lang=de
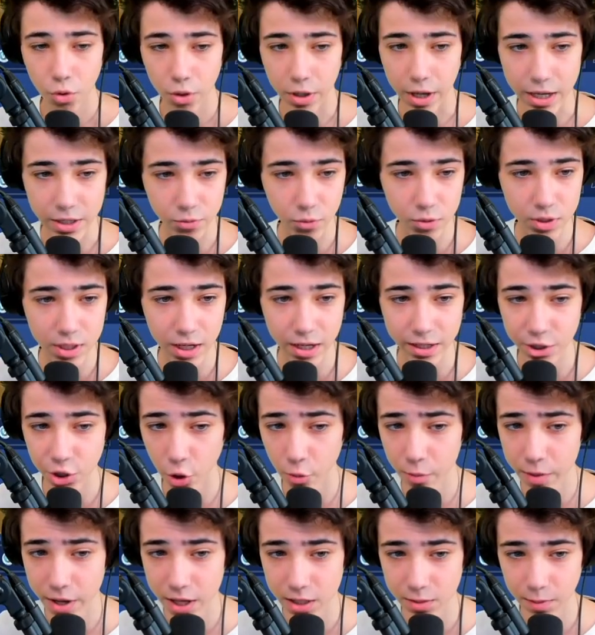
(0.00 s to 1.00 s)
Okay, ich würde sagen, ich schaue
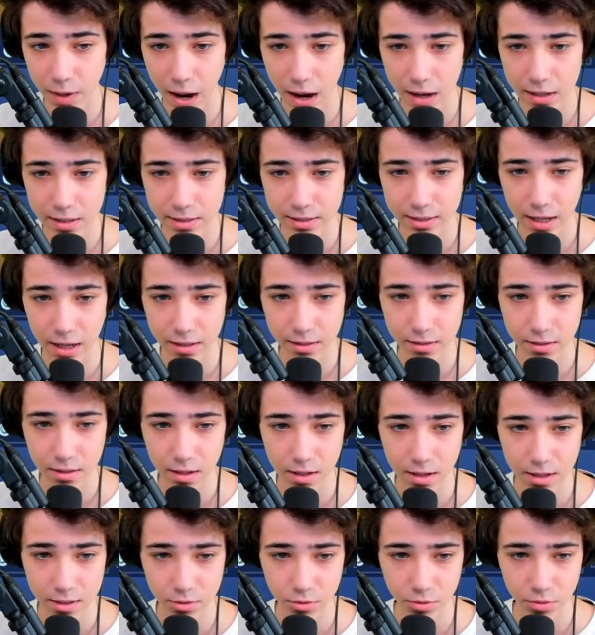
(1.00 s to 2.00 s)
mir erstmal alles an.
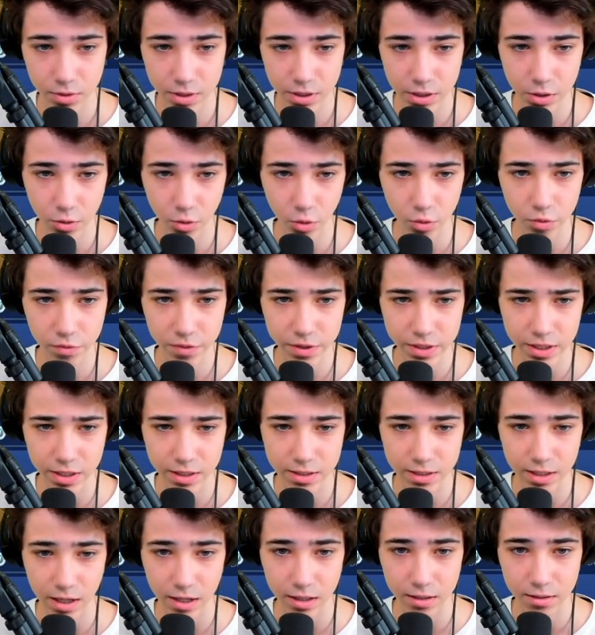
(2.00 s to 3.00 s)
Also die unwichtigen
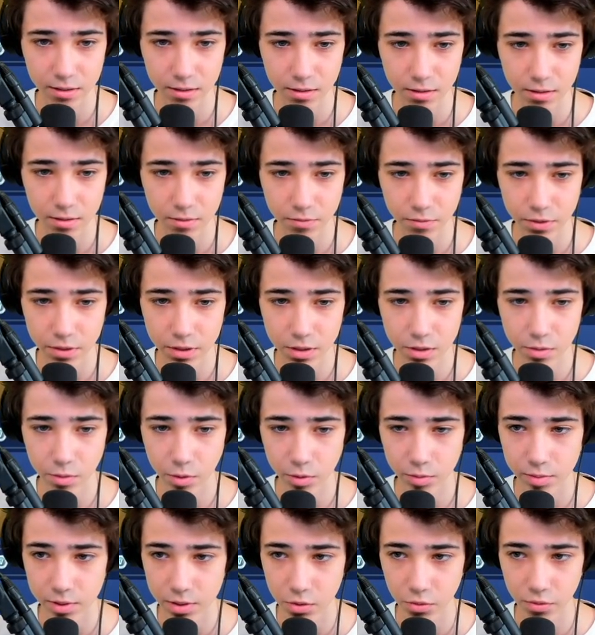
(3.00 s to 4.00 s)
Sachen, wie zum
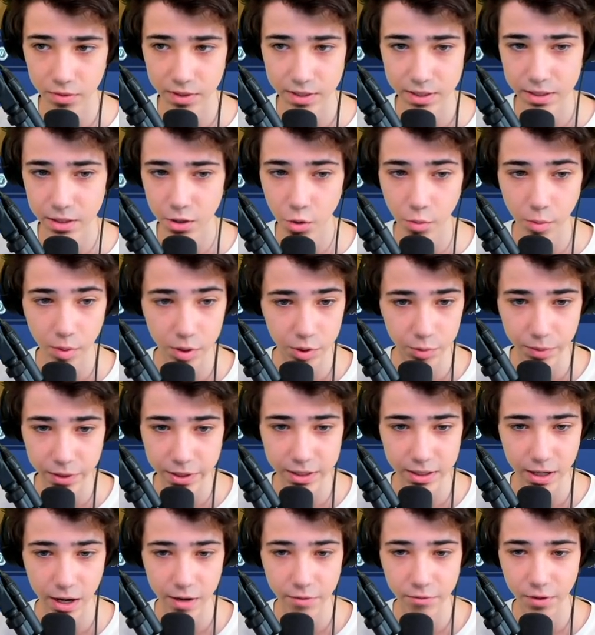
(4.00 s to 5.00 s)
Beispiel sowas hier, überspringe
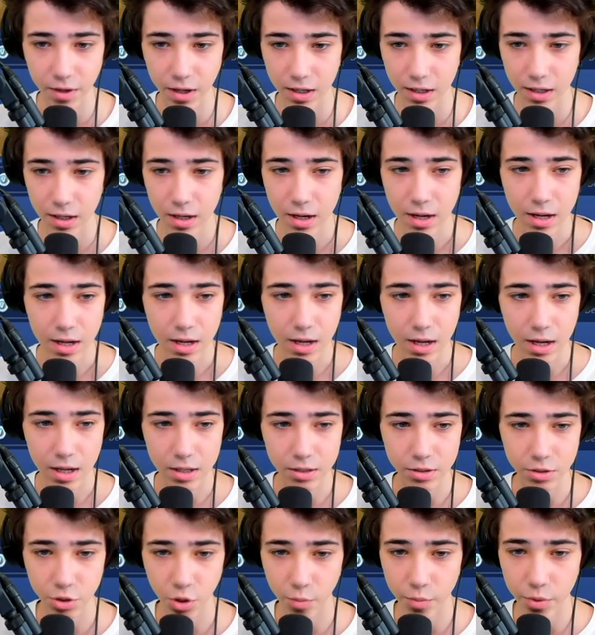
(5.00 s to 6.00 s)
ich einfach.
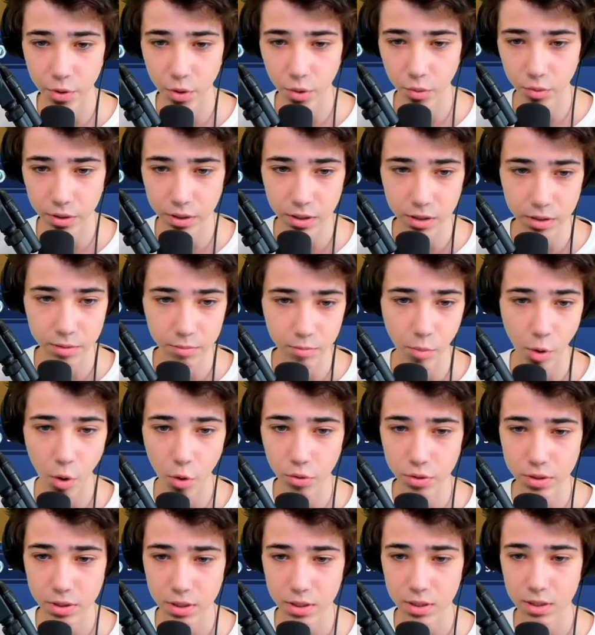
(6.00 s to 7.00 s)
Also ich schaue mir nur die
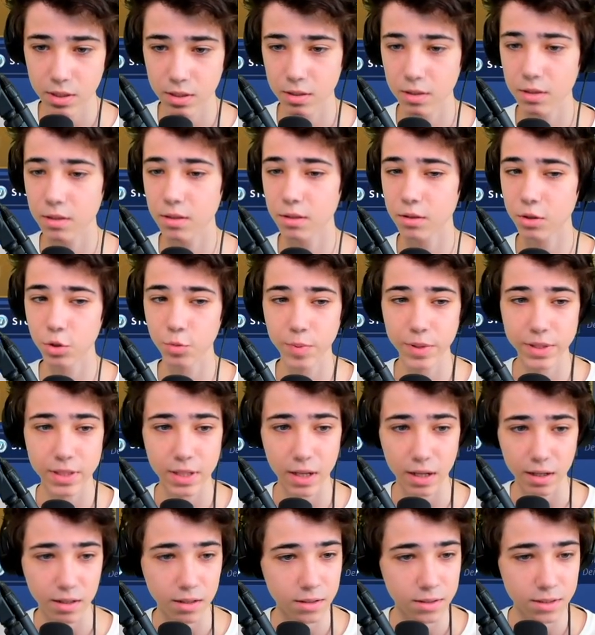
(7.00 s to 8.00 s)
Emotes,
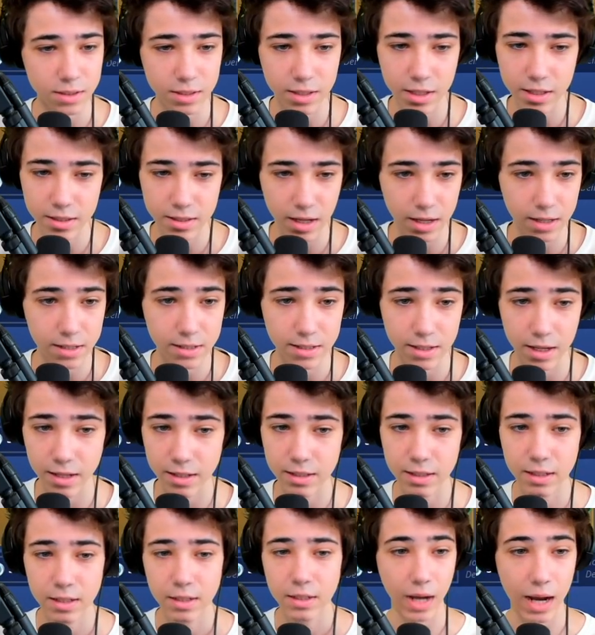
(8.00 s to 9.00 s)
Spitzhacken, Skins, alles
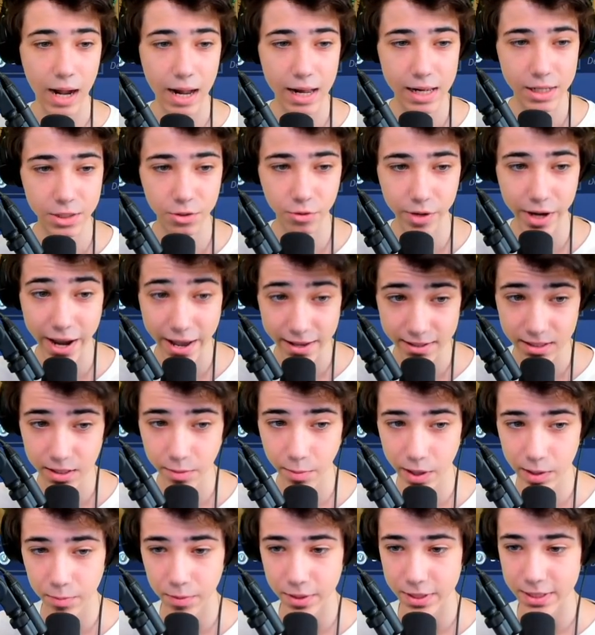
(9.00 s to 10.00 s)
an. Also, der erste
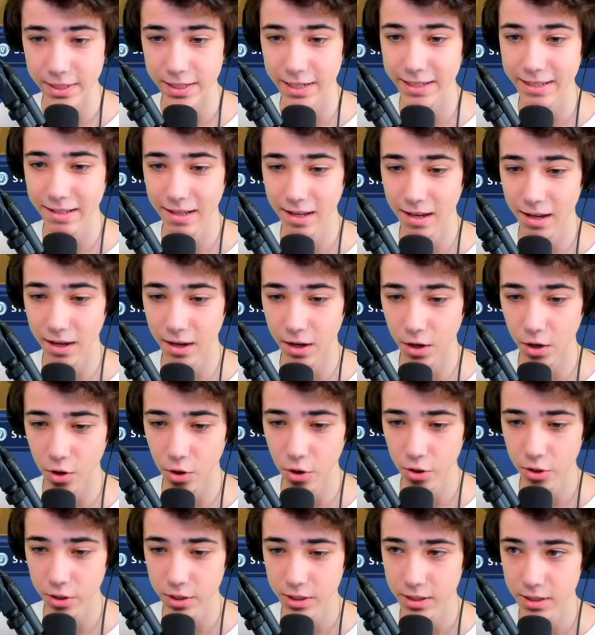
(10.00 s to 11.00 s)
Battle Pass Skin,
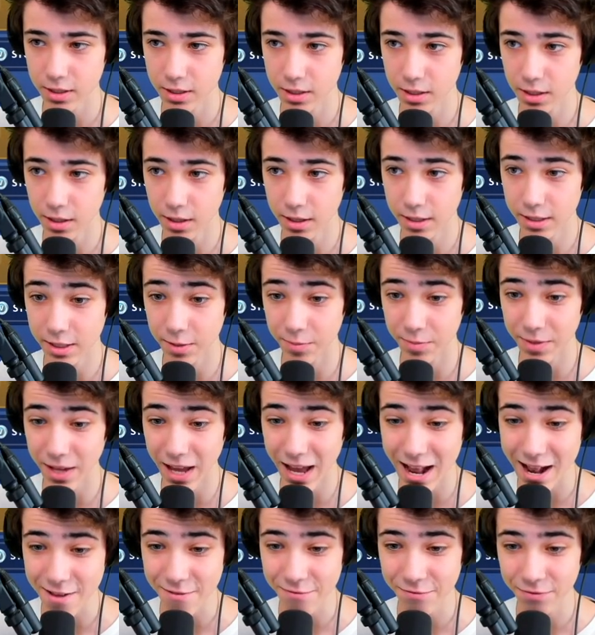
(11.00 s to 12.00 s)
Rocks. Es gibt
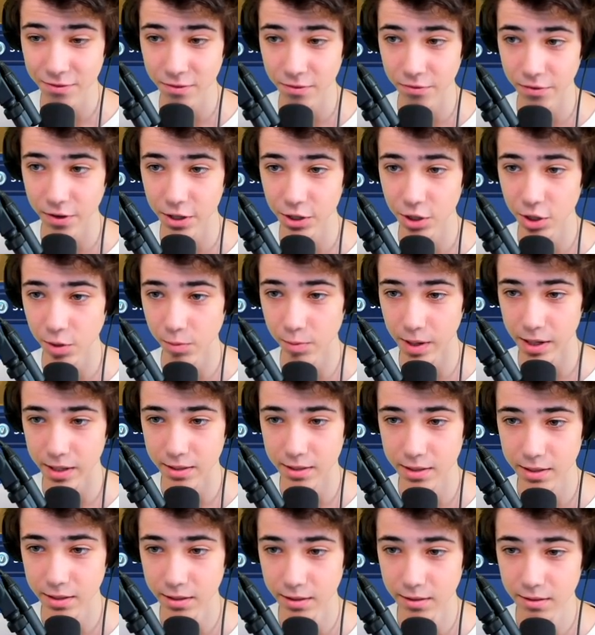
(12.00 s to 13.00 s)
elf freischaltbare
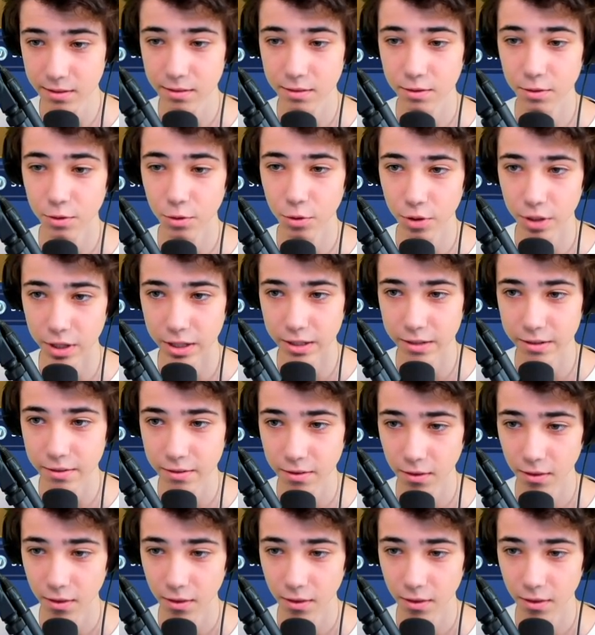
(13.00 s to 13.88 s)
Stile. Okay.